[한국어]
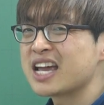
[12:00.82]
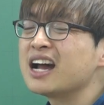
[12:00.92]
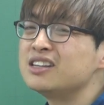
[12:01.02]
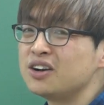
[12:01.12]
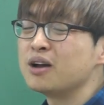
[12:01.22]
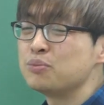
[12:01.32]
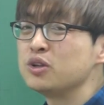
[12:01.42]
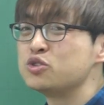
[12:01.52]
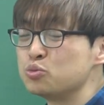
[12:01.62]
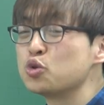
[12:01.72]
색깔 들어간
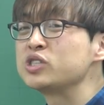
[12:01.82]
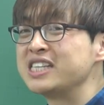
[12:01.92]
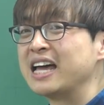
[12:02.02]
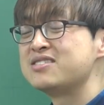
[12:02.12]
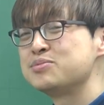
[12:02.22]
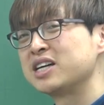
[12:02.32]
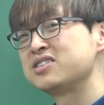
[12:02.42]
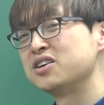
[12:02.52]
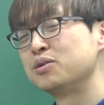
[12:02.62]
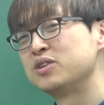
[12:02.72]
표현이 좀 좋지 않습니다.
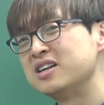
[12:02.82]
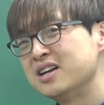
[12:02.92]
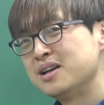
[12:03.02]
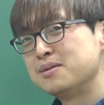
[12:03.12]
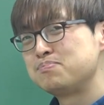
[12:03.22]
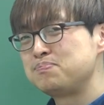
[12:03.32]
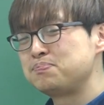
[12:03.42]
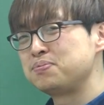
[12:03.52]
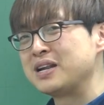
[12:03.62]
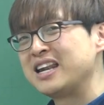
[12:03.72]
그래서 여러분들
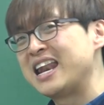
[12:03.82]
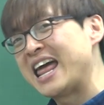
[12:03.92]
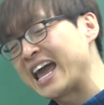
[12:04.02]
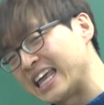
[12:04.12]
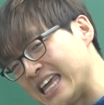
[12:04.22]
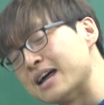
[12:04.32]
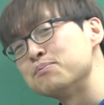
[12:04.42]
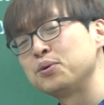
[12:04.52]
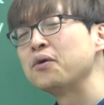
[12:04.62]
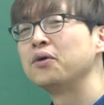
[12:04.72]
블랙이란
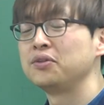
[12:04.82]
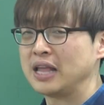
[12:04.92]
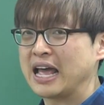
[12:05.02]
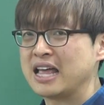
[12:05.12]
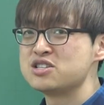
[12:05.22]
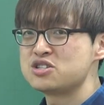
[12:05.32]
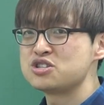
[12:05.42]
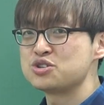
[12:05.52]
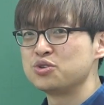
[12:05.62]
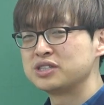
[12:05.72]
표현 안
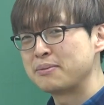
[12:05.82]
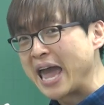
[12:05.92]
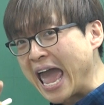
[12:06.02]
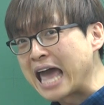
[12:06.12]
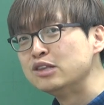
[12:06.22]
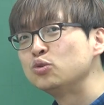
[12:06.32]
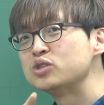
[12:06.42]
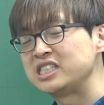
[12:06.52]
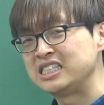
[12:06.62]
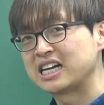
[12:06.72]
쓰시고 그다음에 N으로
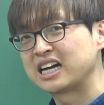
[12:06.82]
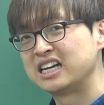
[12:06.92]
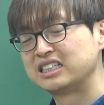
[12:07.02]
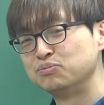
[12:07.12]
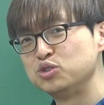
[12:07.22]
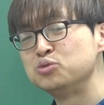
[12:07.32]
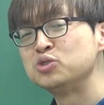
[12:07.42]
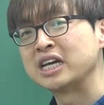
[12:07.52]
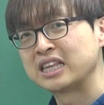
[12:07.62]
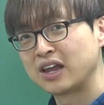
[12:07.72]
시작하는 그
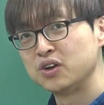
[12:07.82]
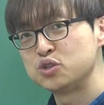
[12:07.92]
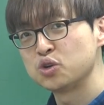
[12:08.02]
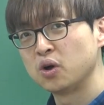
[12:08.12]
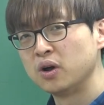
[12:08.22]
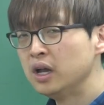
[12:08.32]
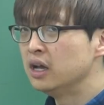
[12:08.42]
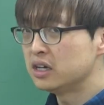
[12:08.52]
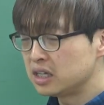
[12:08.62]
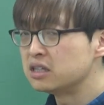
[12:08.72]
무시무시한 단어 있죠.
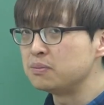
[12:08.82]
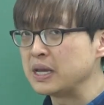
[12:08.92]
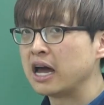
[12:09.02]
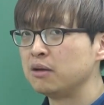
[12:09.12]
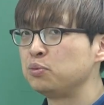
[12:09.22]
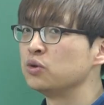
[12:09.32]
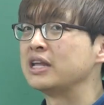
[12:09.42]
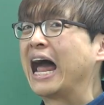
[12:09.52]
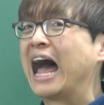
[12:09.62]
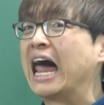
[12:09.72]
흑인들 비하하는
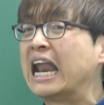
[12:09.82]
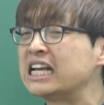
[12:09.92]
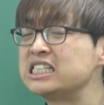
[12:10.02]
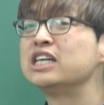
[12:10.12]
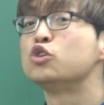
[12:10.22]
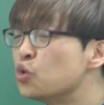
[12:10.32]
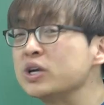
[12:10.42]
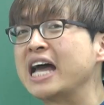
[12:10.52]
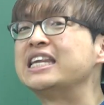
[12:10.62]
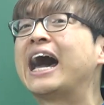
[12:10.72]
표현들 안 하시는 게 좋은
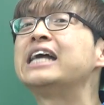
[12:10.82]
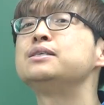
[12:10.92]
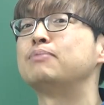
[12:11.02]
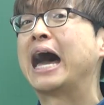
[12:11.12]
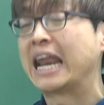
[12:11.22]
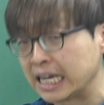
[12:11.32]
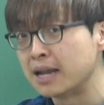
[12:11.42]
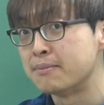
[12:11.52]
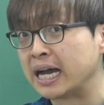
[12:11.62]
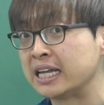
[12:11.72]
게 아니라 하지 말아야
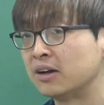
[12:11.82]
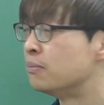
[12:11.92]
될 말인